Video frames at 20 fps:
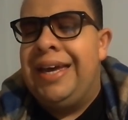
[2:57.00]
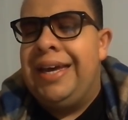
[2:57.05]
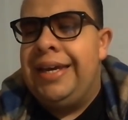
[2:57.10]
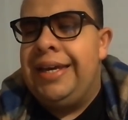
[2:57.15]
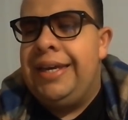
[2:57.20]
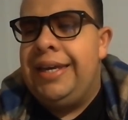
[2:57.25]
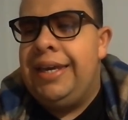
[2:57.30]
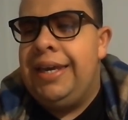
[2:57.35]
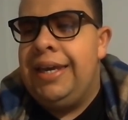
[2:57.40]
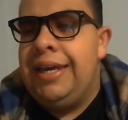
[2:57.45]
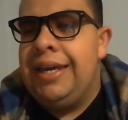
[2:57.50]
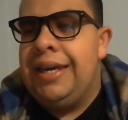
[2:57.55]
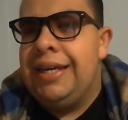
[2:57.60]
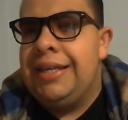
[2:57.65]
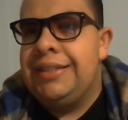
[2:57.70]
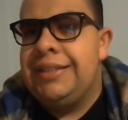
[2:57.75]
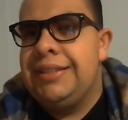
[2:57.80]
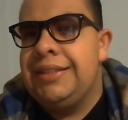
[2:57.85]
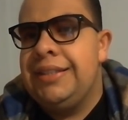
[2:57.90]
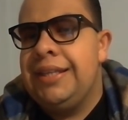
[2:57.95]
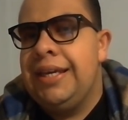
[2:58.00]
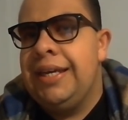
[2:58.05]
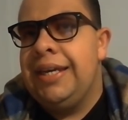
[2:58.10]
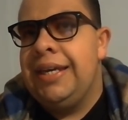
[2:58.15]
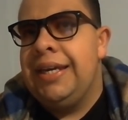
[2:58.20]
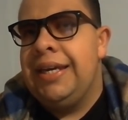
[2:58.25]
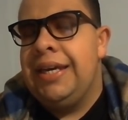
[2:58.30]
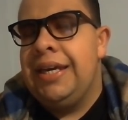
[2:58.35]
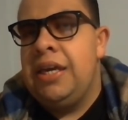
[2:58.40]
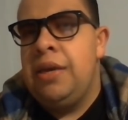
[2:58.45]
Y
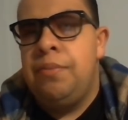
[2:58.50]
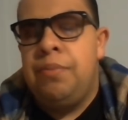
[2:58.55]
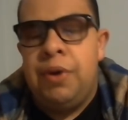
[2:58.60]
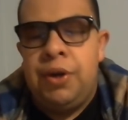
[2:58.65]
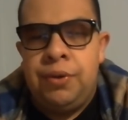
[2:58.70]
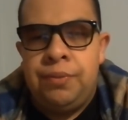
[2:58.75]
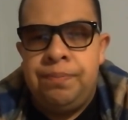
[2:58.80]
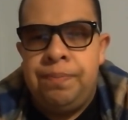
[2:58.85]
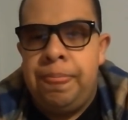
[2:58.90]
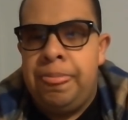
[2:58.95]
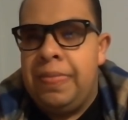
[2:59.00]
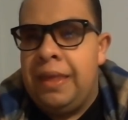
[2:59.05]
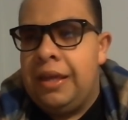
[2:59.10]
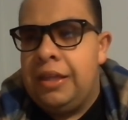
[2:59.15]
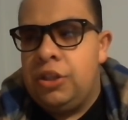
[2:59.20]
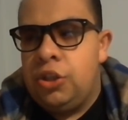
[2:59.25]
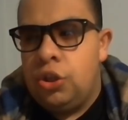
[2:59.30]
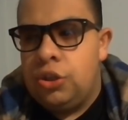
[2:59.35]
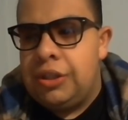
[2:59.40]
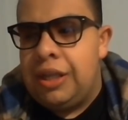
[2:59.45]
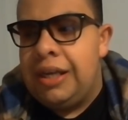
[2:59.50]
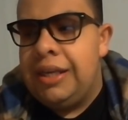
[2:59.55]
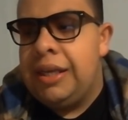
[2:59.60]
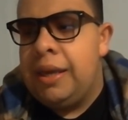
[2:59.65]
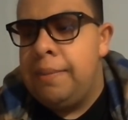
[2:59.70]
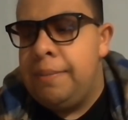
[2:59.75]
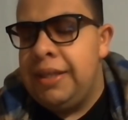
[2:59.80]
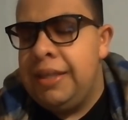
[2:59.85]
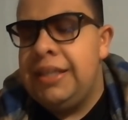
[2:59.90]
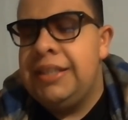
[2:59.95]
este, y bueno, total que
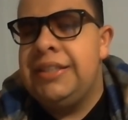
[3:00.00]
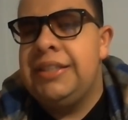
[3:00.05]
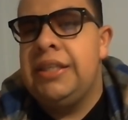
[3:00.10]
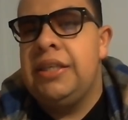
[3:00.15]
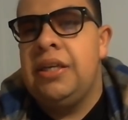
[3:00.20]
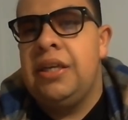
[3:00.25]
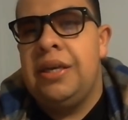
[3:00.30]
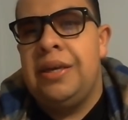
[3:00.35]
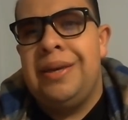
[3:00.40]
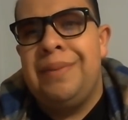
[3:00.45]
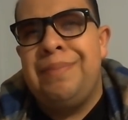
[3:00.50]
me dicen,